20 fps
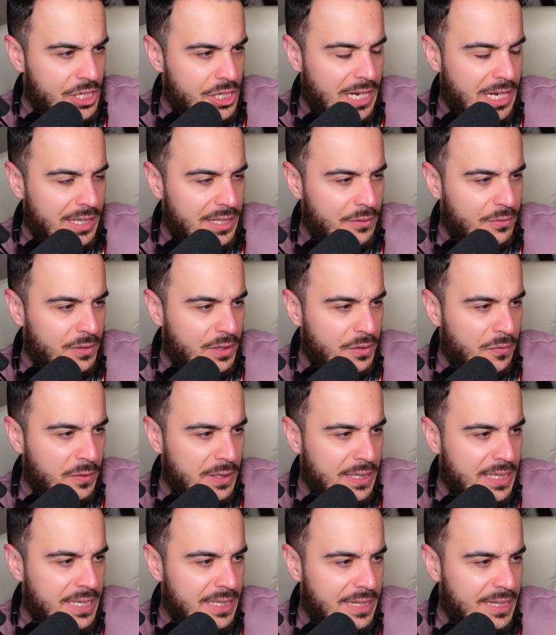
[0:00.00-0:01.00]
j'ai regardé vite fait
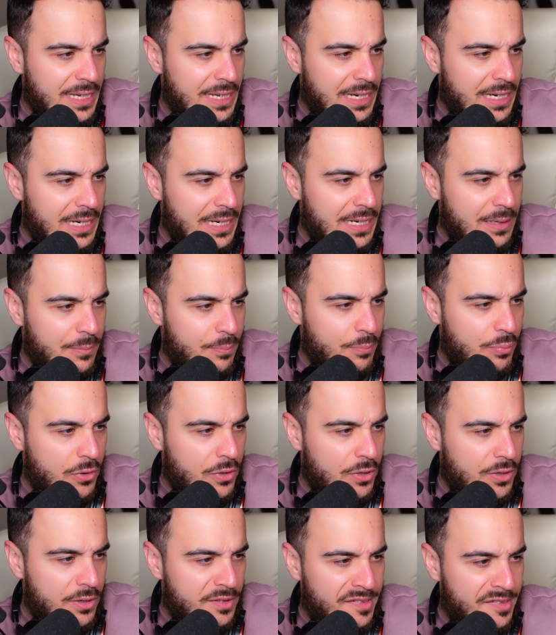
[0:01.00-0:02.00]
qui était à la
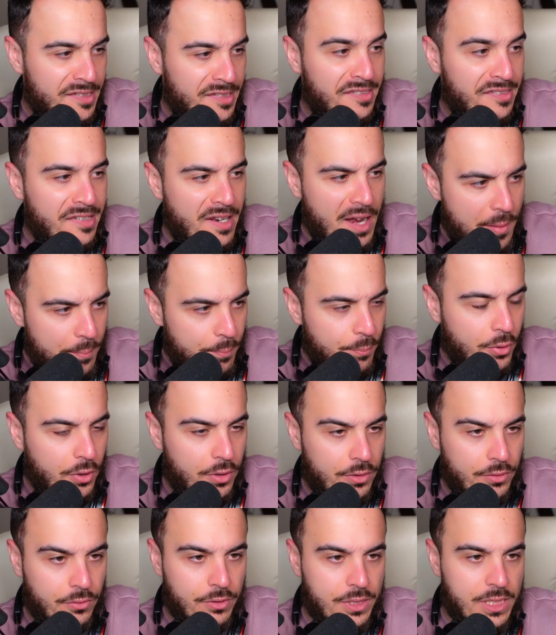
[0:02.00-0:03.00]
prod, c'est Slam
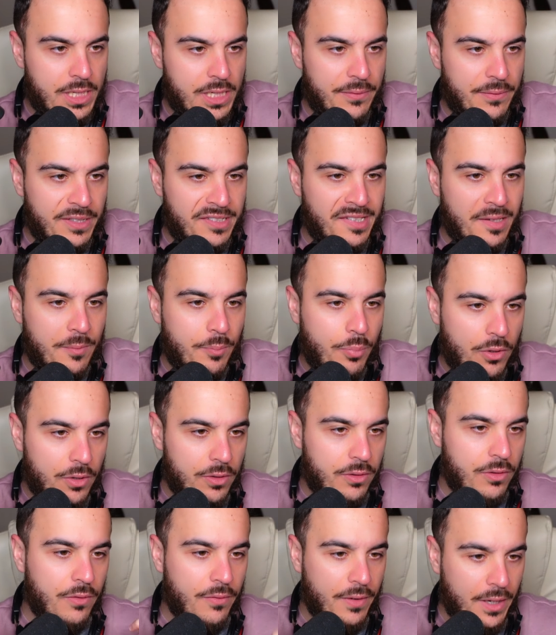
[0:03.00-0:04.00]
Prod, ok, avec cette
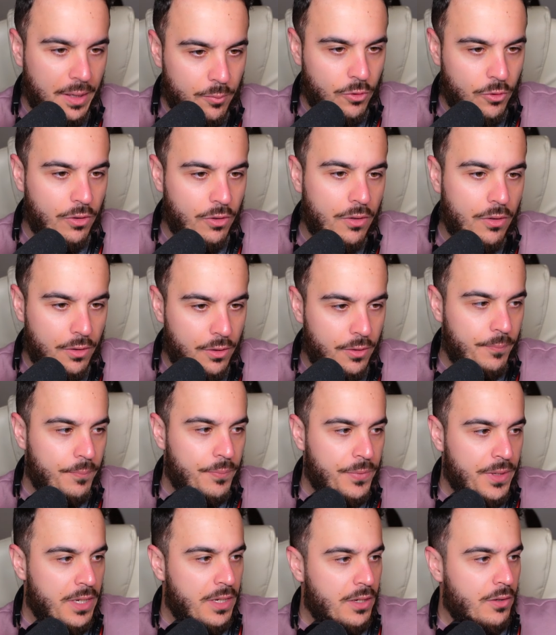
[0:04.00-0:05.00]
prod vraiment... Euh,
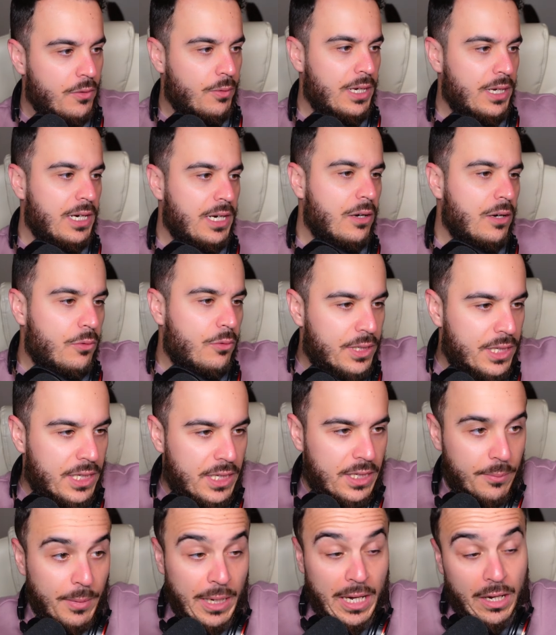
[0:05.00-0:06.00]
ouais, là, on
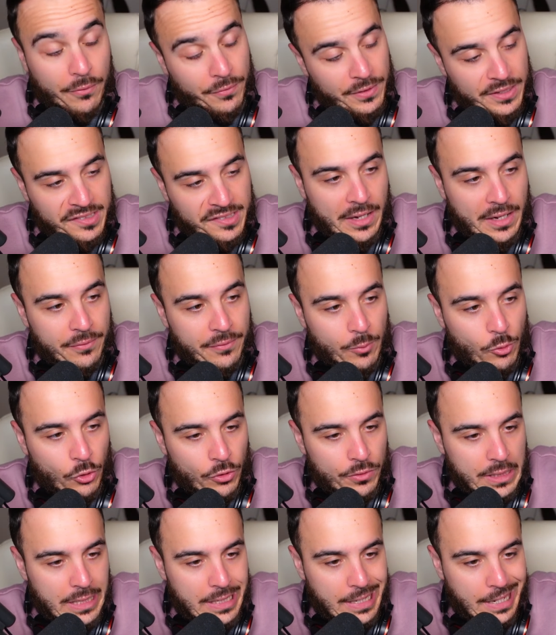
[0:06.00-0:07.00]
est... Bah, en fait, ça a vraiment
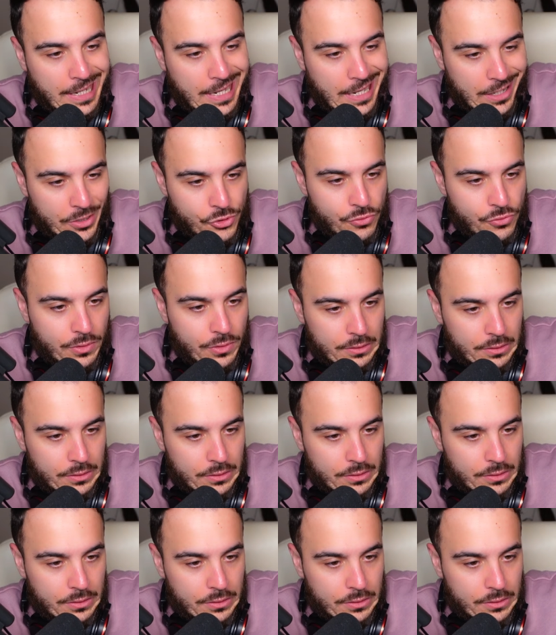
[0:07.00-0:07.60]
le délire cardio, hein.